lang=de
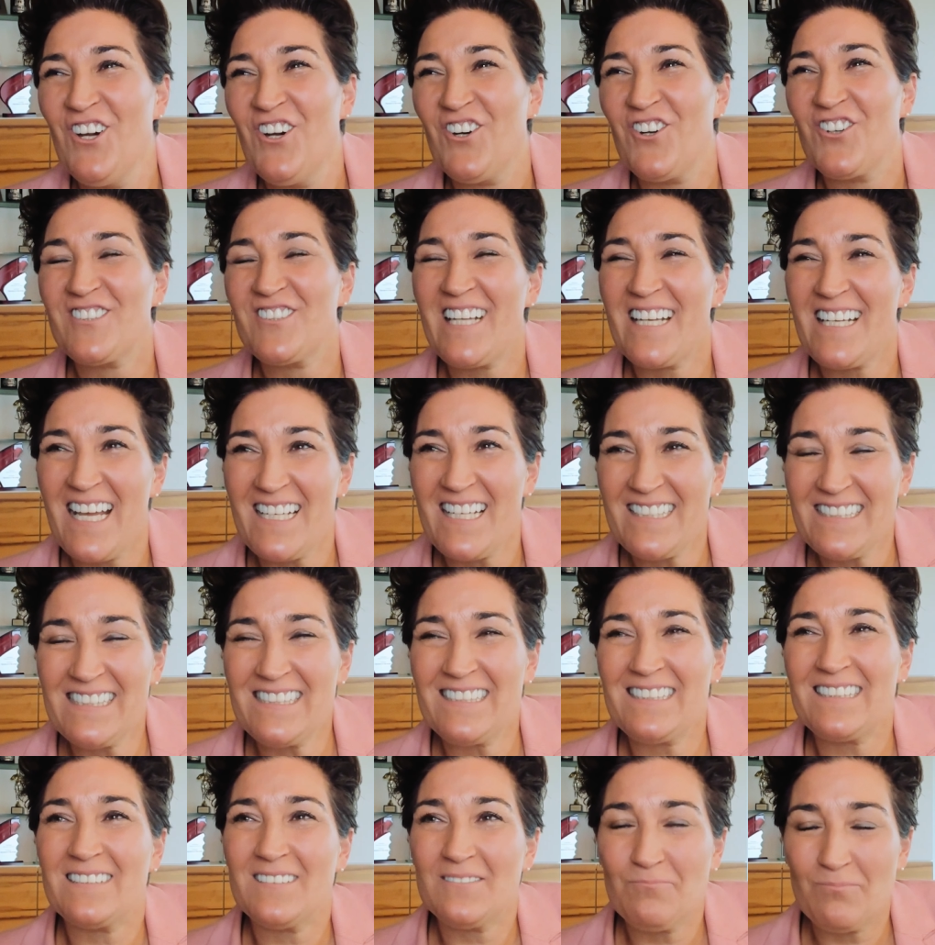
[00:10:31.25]
Und dann hatte
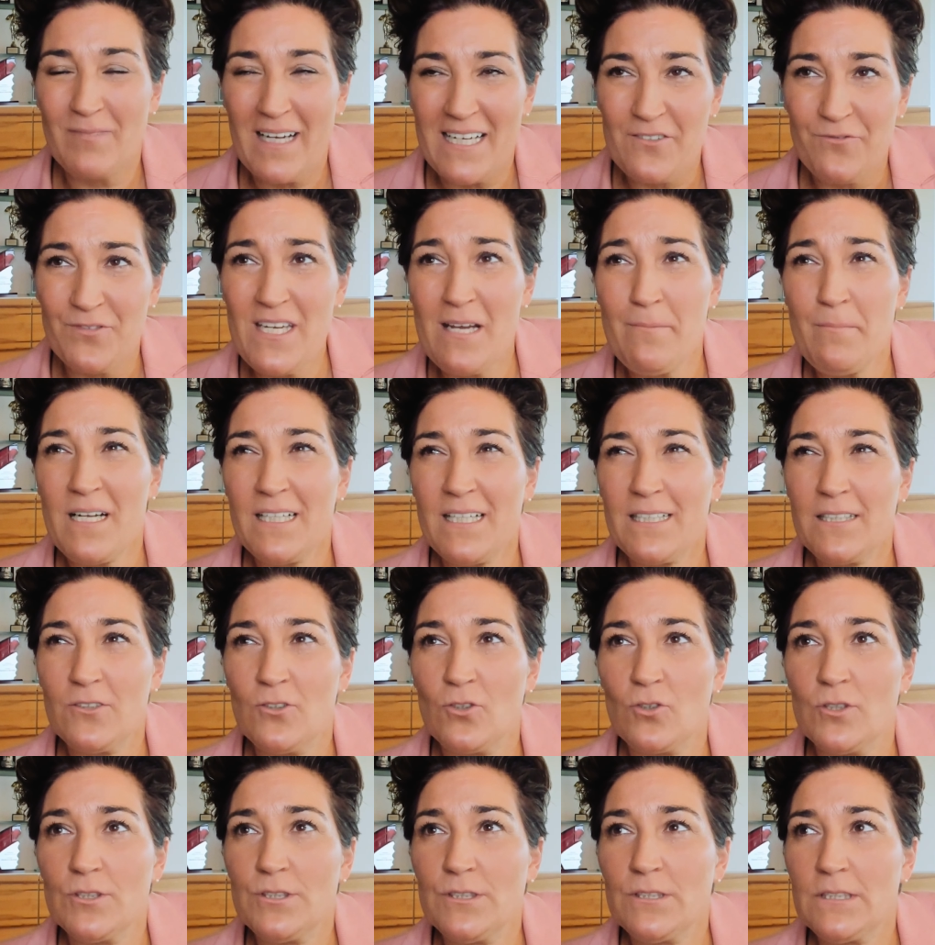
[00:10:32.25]
ich äh, meine Firma
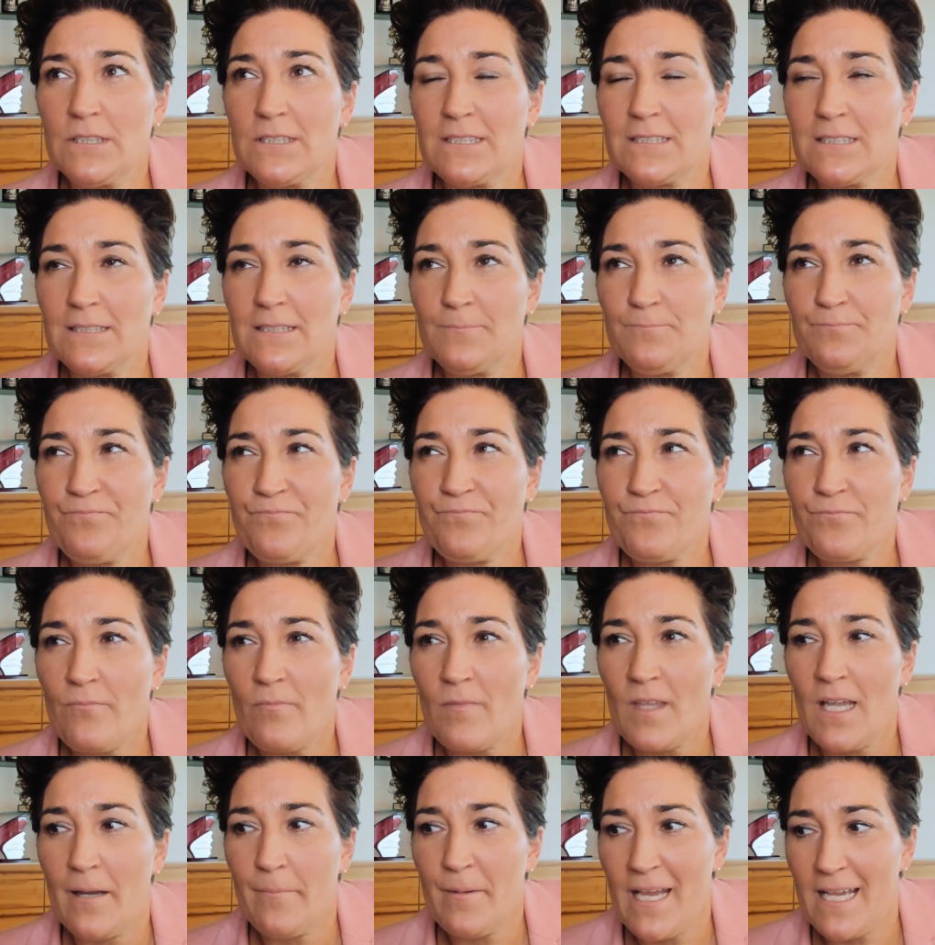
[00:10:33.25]
gegründet ähm,
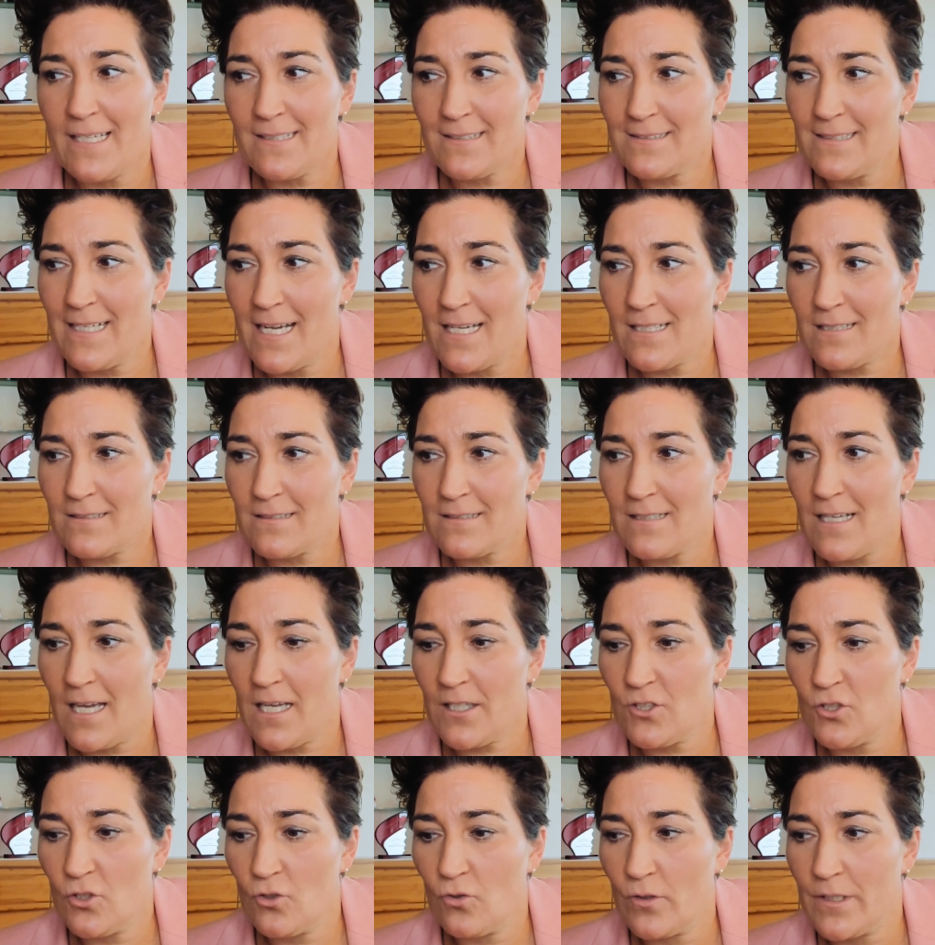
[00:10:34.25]
am
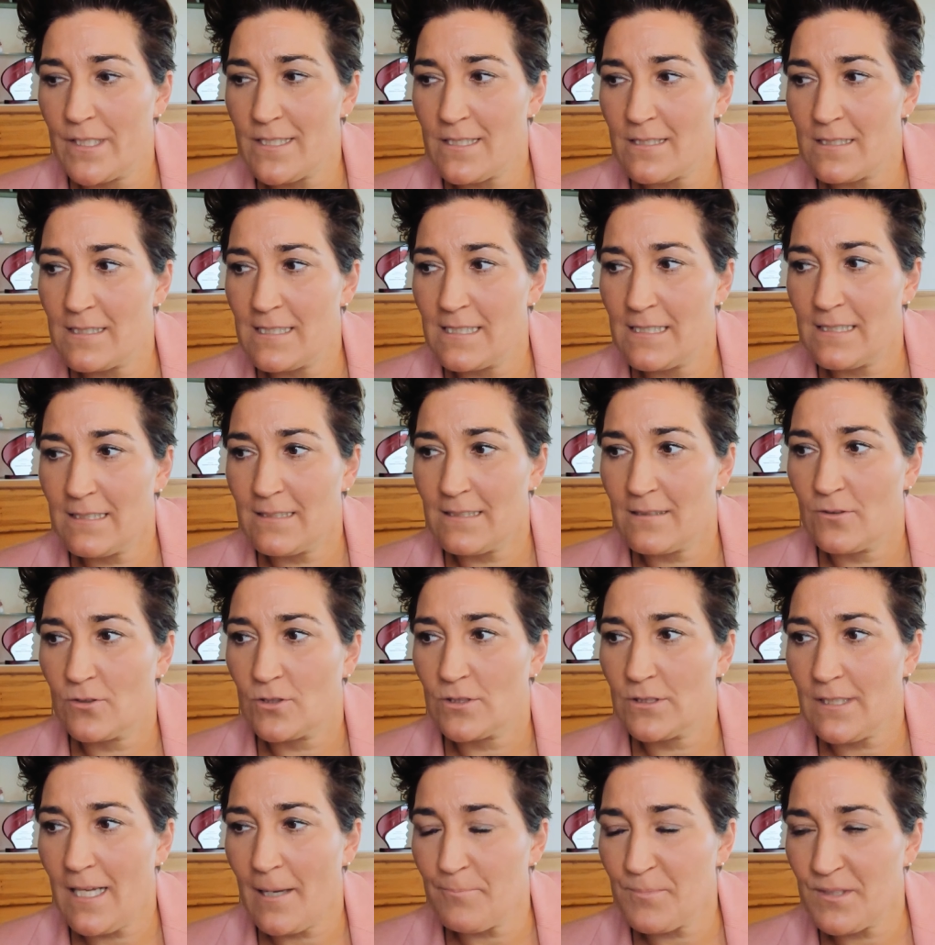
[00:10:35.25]
01.01.98
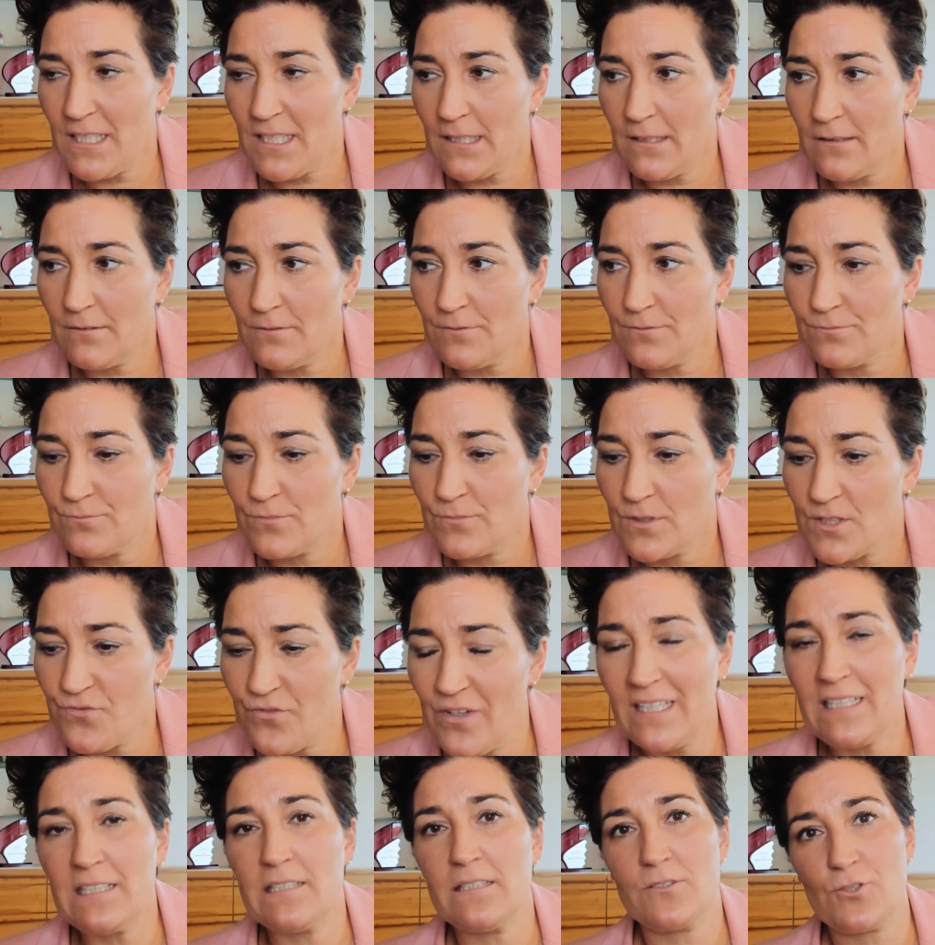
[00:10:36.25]
und habe dann es
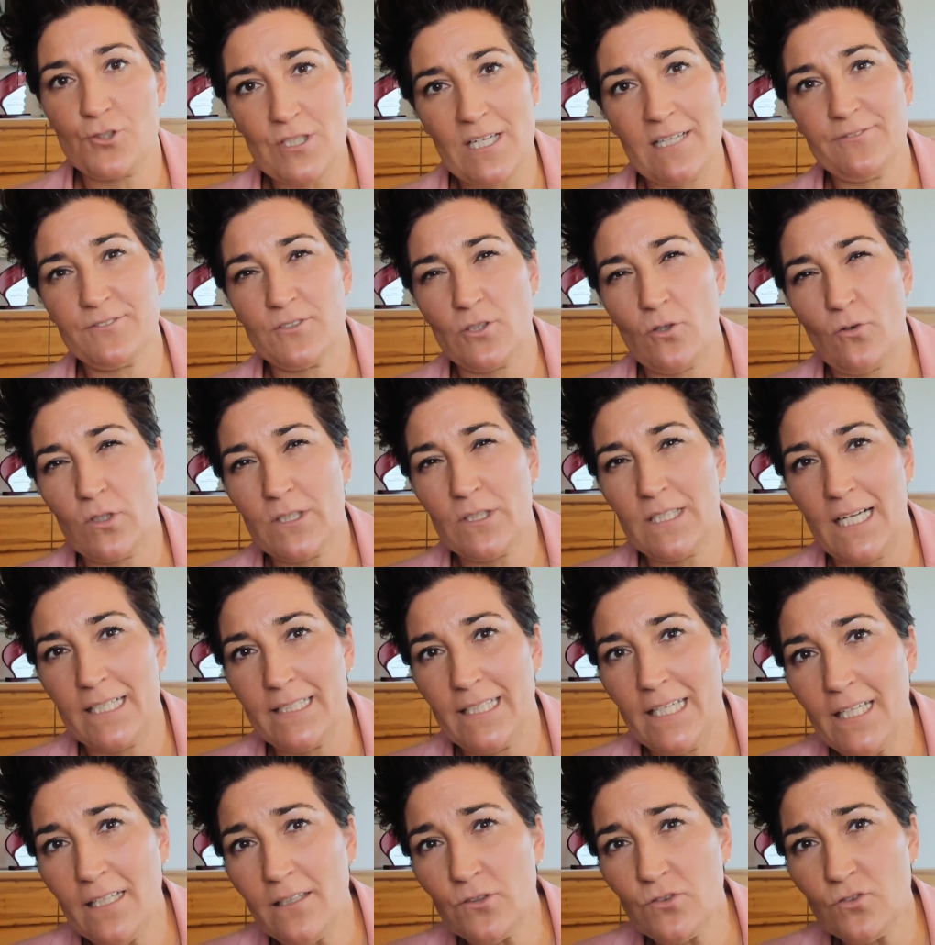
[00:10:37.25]
wirklich geschafft, auch
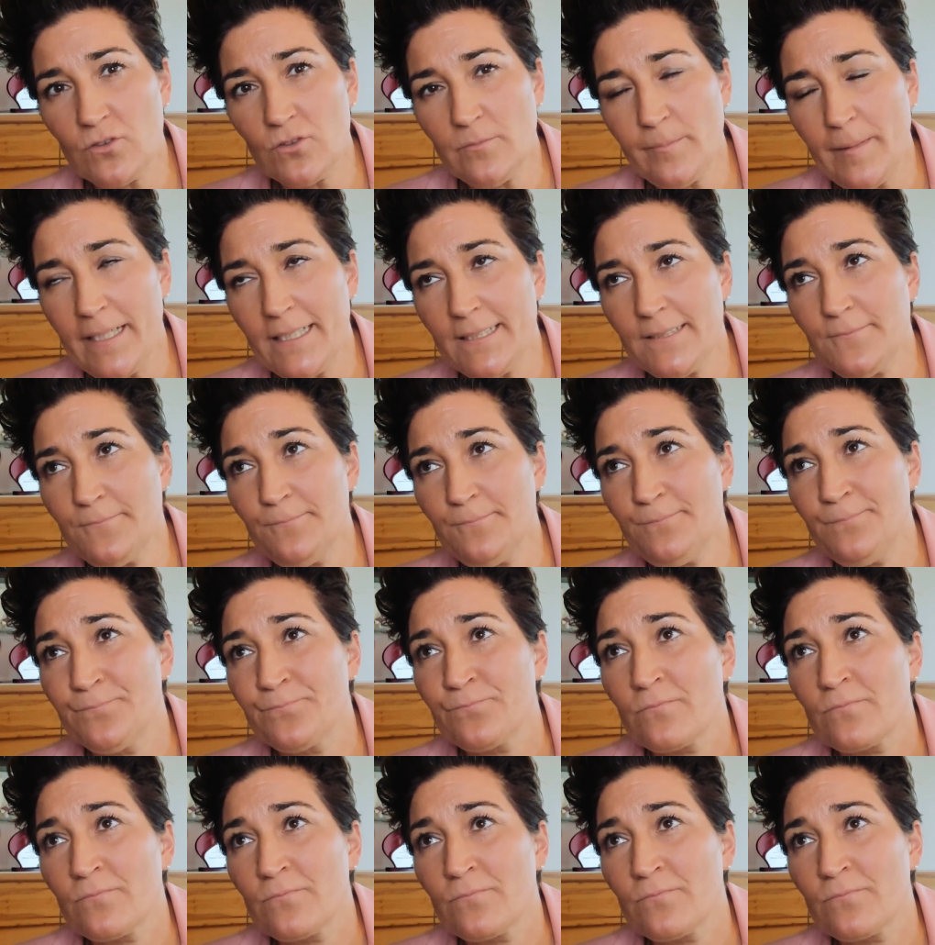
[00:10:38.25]
Karriere zu machen.